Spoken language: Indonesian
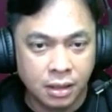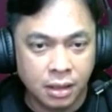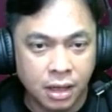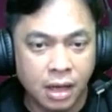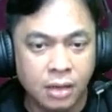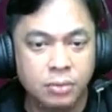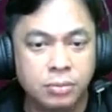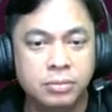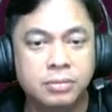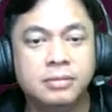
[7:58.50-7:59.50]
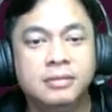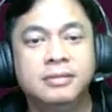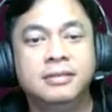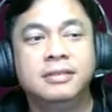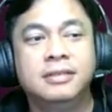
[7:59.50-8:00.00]
aduh
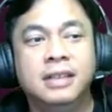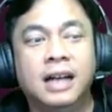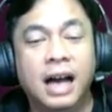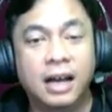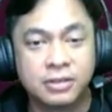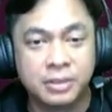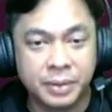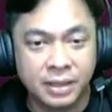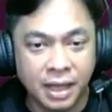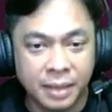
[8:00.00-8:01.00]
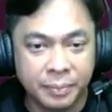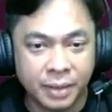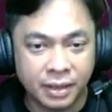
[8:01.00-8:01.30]
harus tetap dilempar